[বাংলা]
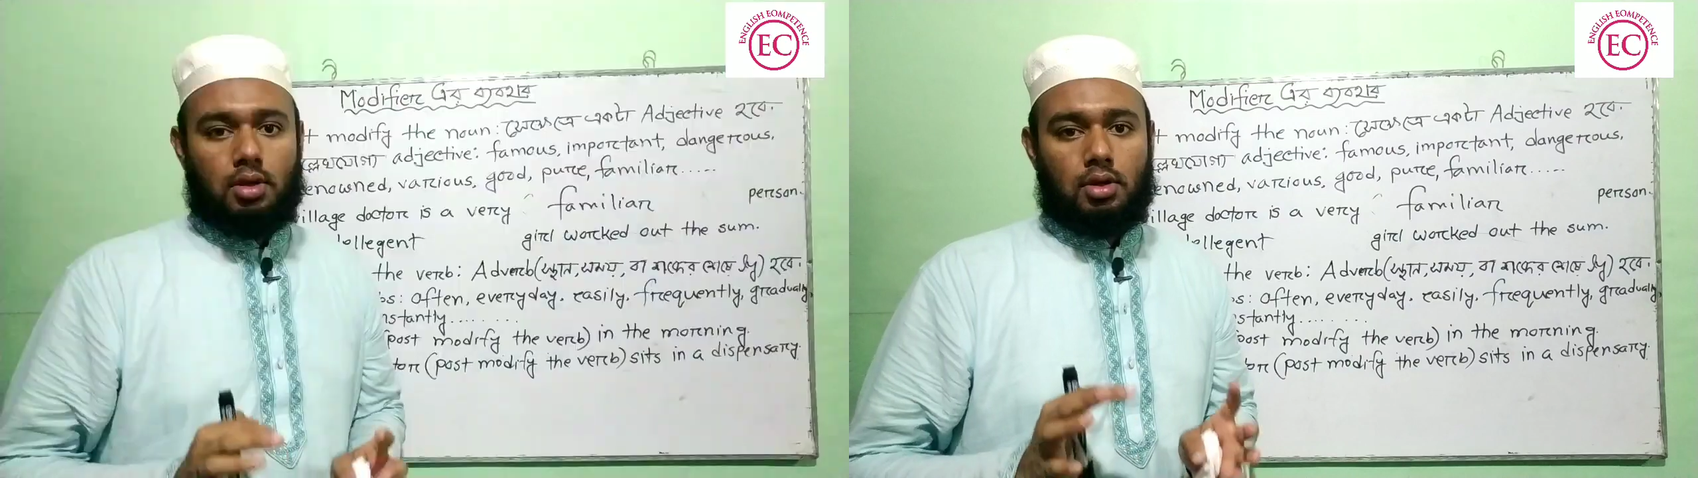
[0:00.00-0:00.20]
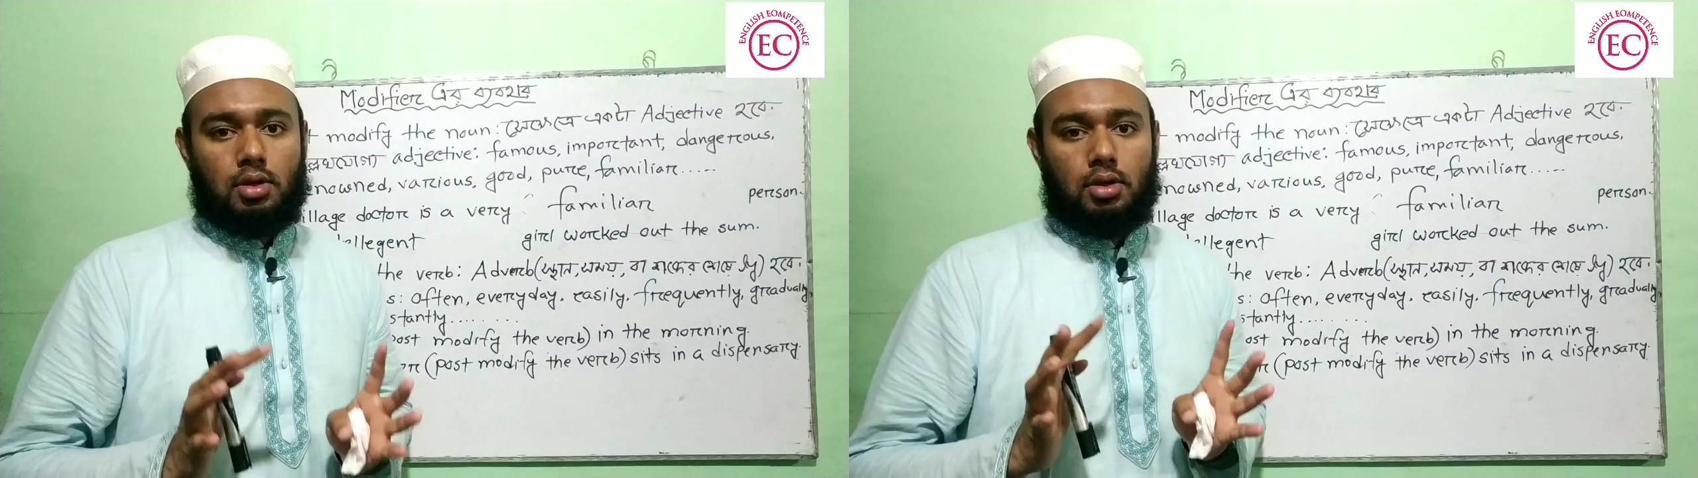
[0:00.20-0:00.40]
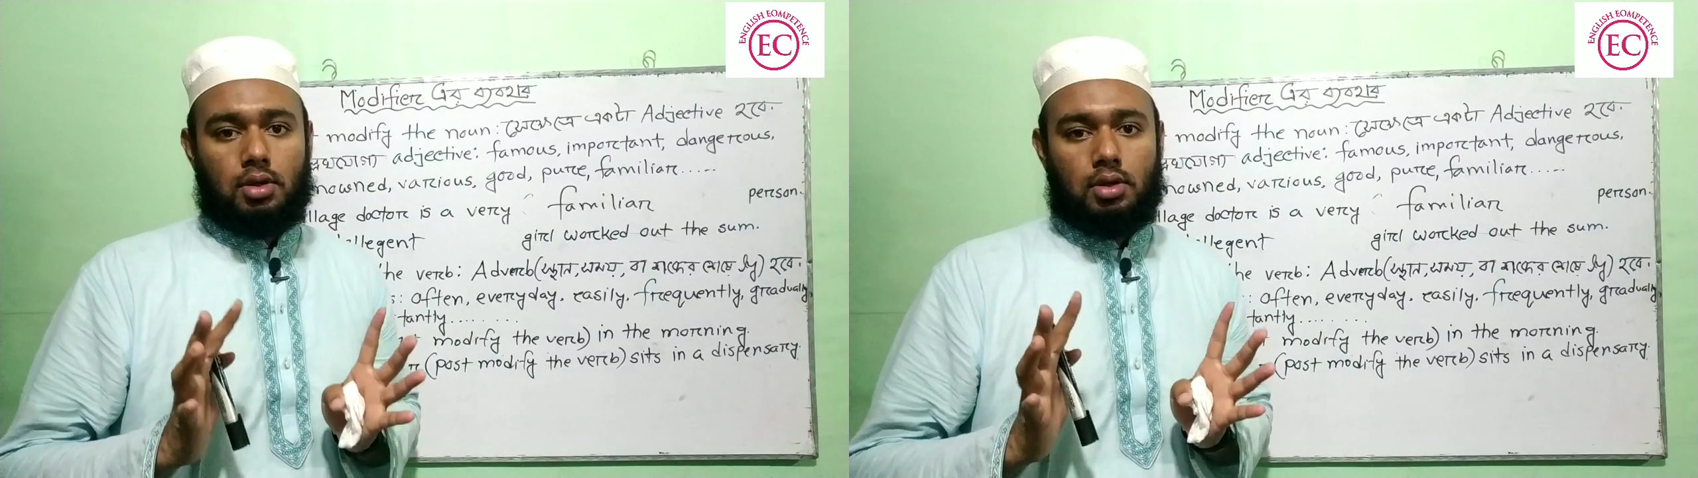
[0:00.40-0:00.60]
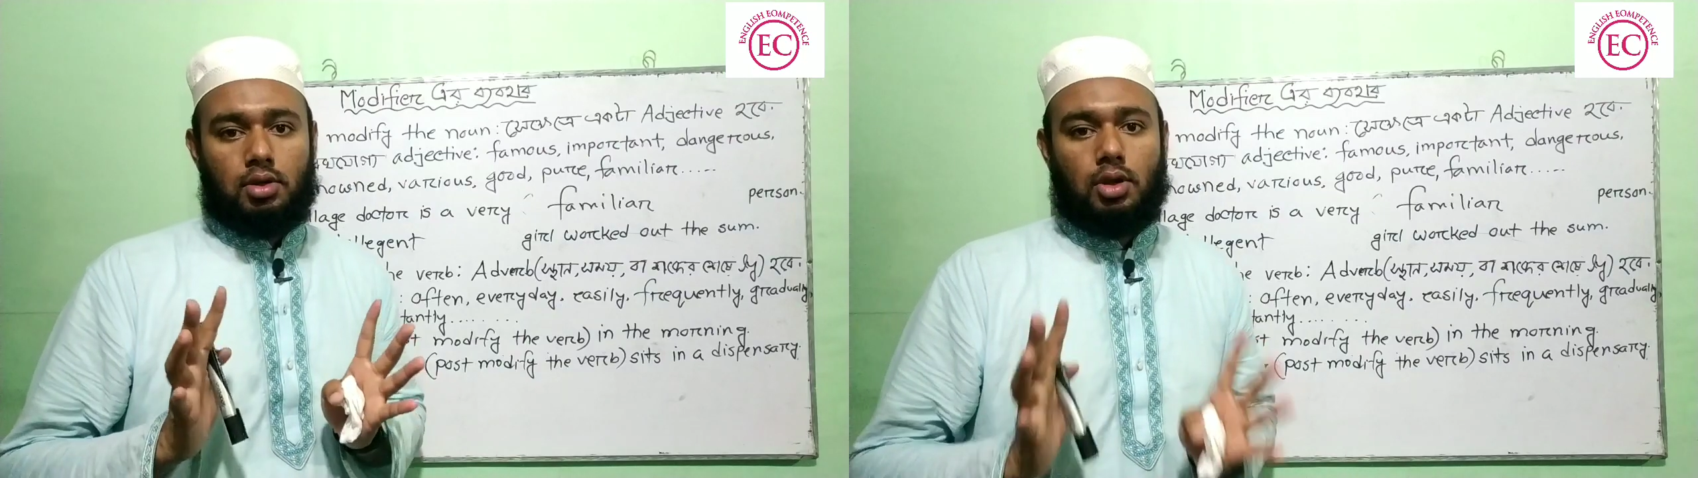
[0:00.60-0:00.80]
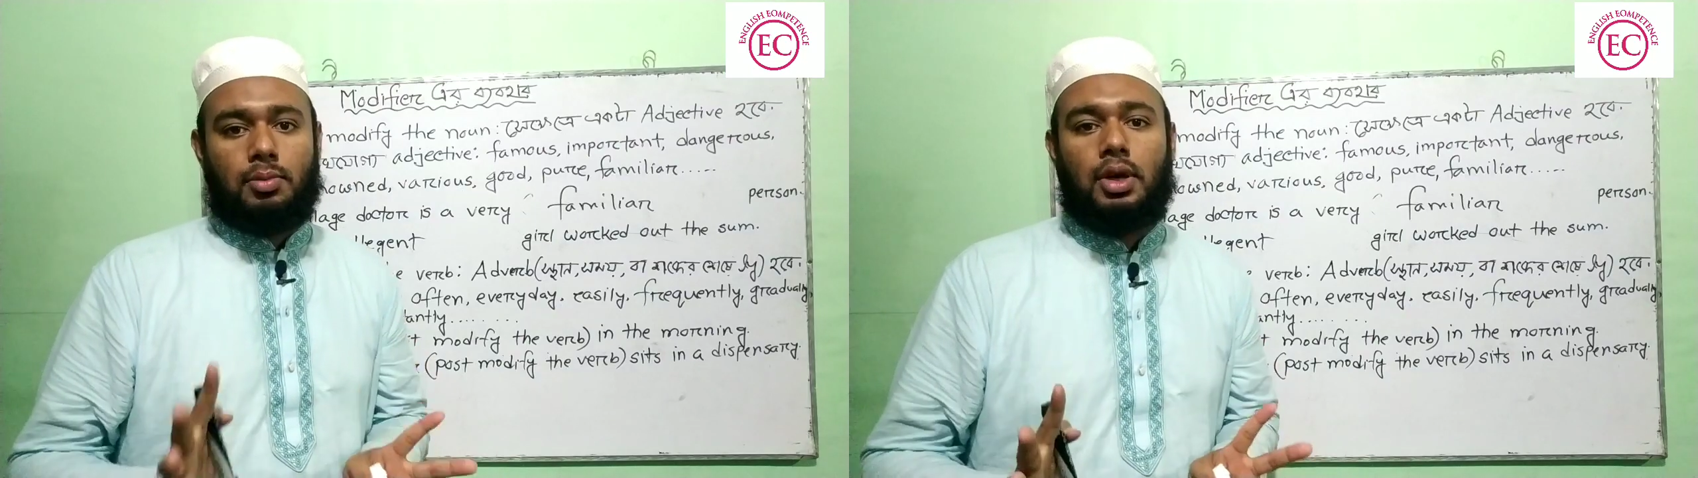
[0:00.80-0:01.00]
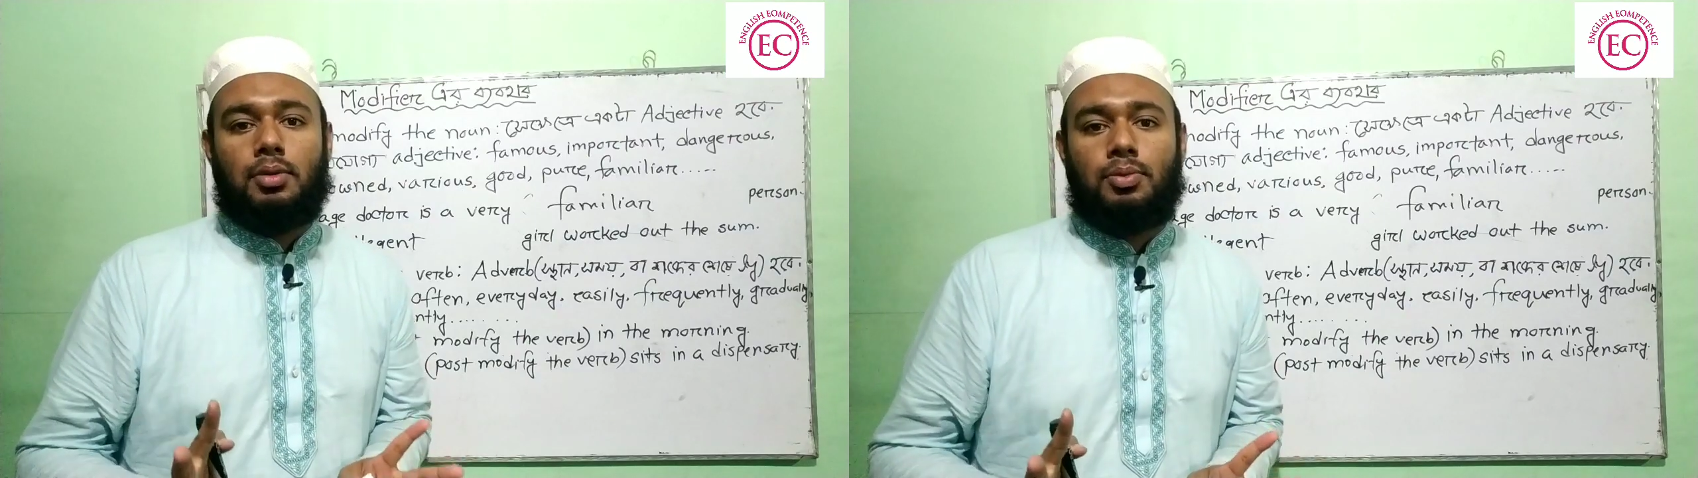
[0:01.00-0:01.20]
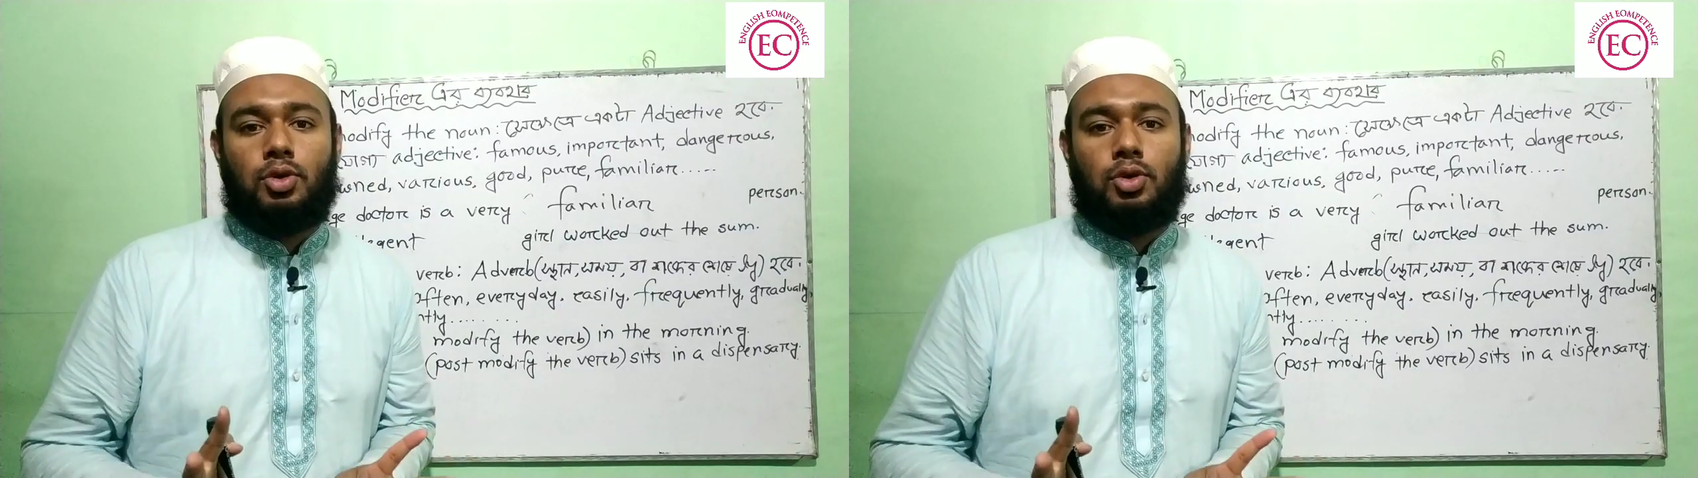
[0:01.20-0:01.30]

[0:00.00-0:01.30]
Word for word: হয় তো আমরা